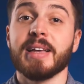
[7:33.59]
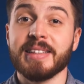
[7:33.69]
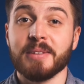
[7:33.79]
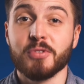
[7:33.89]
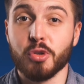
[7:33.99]
На
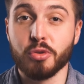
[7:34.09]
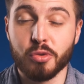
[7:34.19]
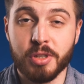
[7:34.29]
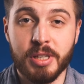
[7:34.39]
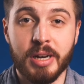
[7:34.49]
этом все,
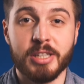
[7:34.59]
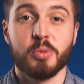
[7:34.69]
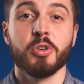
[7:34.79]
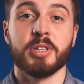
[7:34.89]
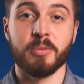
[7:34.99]
друзья.
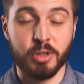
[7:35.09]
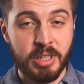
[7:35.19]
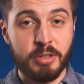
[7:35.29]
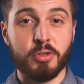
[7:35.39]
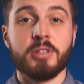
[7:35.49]
Смотрим вот
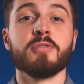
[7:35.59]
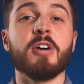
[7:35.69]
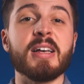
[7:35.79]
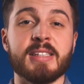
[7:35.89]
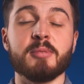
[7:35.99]
эти вот
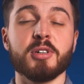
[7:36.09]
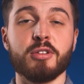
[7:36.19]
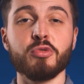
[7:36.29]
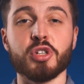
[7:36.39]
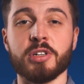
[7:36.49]
два
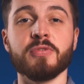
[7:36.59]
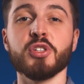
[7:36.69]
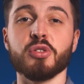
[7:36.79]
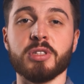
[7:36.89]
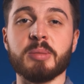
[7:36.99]
самых лучших
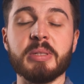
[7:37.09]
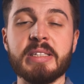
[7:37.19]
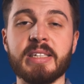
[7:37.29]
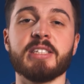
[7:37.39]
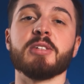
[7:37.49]
видео на
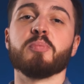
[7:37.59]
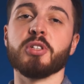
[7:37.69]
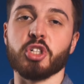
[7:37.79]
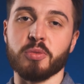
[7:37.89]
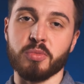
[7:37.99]
планете,
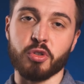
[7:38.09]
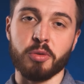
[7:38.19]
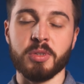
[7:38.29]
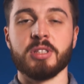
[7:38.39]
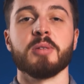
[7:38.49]
пишем
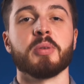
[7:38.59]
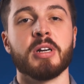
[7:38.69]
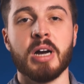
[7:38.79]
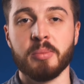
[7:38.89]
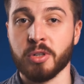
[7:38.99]
комменты
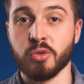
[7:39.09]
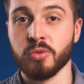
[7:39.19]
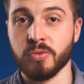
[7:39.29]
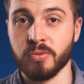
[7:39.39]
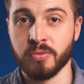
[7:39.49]
про
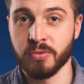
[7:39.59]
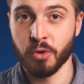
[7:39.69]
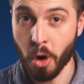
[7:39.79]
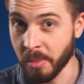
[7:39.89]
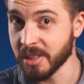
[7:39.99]
камеру
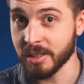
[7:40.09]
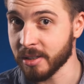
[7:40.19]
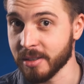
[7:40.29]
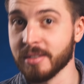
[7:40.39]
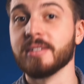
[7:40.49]
в
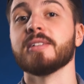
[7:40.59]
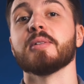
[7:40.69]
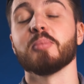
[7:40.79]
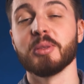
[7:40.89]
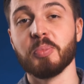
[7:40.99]
комментах,
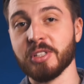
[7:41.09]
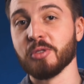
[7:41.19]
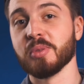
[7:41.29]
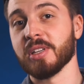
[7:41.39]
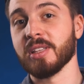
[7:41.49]

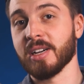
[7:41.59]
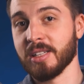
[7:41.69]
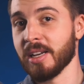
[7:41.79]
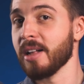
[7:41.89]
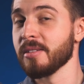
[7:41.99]
подписываемся на
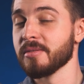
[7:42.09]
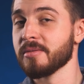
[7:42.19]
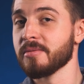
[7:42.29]
канал.